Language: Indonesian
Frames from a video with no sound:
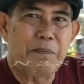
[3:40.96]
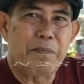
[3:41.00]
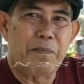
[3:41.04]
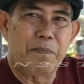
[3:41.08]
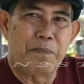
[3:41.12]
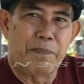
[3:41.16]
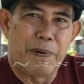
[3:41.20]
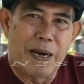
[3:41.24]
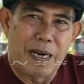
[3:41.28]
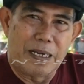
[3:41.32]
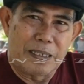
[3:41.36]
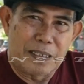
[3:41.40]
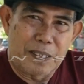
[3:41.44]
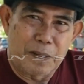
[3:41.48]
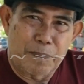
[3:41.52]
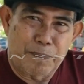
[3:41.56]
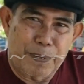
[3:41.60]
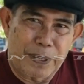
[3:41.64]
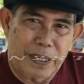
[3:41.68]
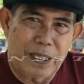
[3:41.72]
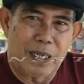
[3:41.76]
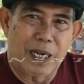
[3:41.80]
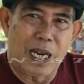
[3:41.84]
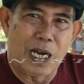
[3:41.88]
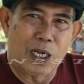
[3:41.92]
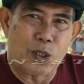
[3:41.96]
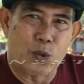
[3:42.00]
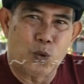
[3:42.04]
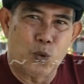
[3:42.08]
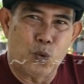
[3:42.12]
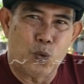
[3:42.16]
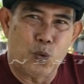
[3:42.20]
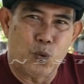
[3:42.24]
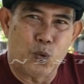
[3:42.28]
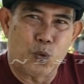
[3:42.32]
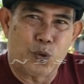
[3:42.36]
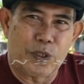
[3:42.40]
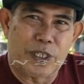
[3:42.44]
bagi
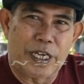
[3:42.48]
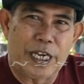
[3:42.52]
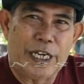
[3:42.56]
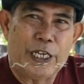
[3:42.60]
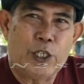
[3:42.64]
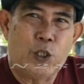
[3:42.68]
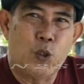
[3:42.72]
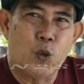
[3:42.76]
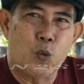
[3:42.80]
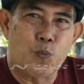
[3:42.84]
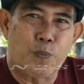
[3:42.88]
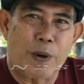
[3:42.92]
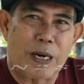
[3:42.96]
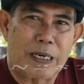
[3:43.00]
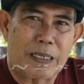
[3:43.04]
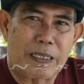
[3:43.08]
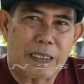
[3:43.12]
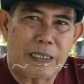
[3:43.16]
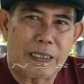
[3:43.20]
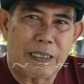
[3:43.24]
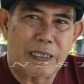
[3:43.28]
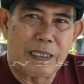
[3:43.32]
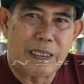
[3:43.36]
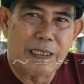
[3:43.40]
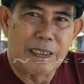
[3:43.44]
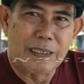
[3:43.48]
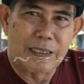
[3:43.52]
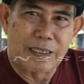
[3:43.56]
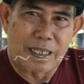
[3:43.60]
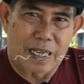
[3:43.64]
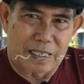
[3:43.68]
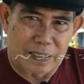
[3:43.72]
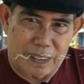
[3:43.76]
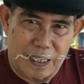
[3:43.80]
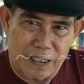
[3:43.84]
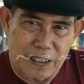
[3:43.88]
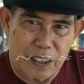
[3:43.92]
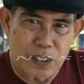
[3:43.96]
perilaku kehidupan,
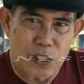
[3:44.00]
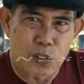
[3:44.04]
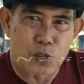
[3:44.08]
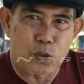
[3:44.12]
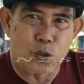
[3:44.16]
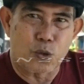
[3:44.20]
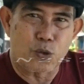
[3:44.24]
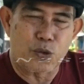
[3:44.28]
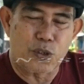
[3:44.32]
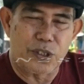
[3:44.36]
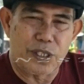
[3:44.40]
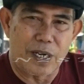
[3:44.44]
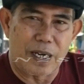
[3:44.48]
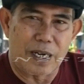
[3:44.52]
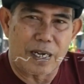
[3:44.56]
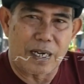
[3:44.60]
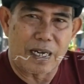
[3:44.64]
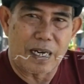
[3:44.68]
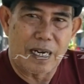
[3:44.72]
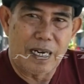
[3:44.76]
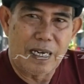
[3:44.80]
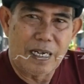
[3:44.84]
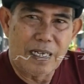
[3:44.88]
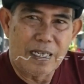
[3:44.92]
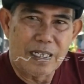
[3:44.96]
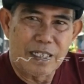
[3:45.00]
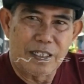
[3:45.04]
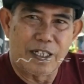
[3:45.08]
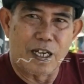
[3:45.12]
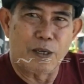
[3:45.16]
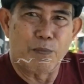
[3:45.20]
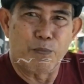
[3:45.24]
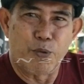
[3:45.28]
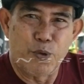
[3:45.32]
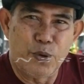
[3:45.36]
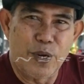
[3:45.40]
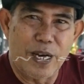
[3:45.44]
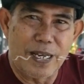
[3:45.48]
tatanan sosial,
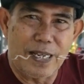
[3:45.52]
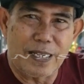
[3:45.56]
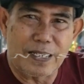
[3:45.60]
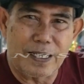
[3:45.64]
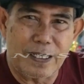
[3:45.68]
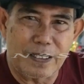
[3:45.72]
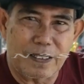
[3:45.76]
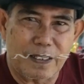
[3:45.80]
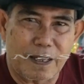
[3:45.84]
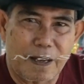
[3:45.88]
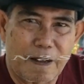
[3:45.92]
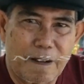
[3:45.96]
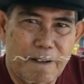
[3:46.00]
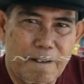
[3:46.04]
dan budaya kita.